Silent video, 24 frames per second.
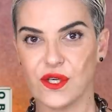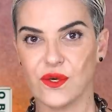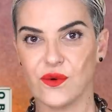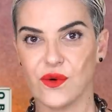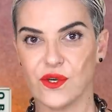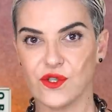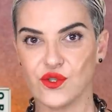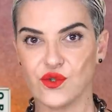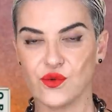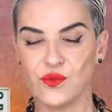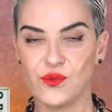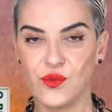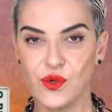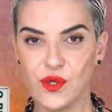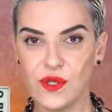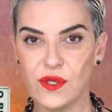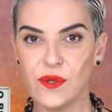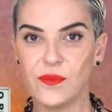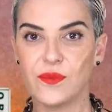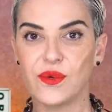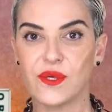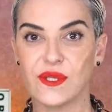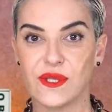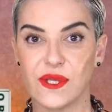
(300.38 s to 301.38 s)
que eu acho muito
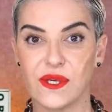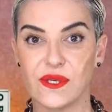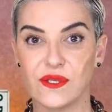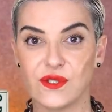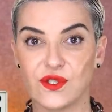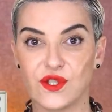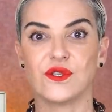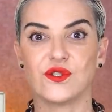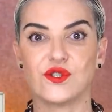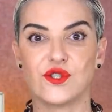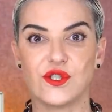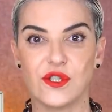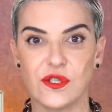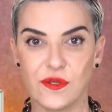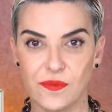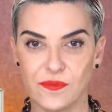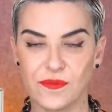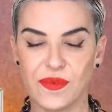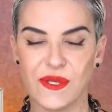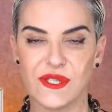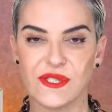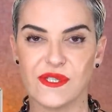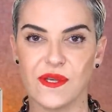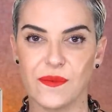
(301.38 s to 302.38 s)
importante de
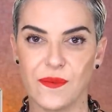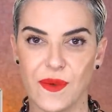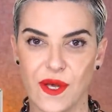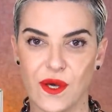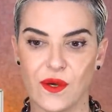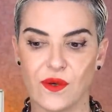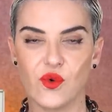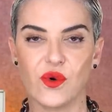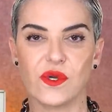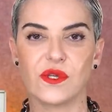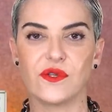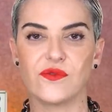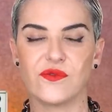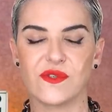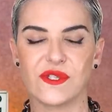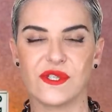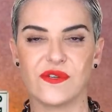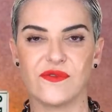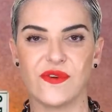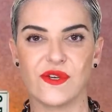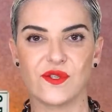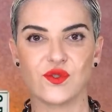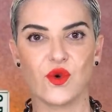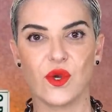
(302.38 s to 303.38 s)
perceber quando você
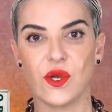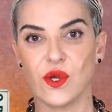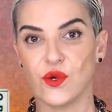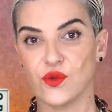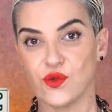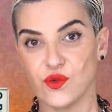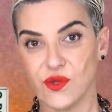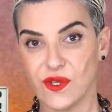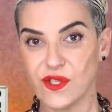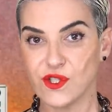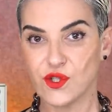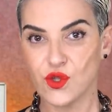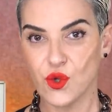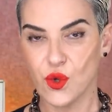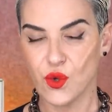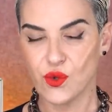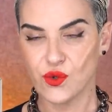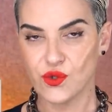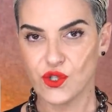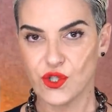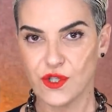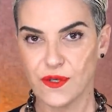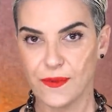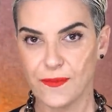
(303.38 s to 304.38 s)
vai escolher um trench coat.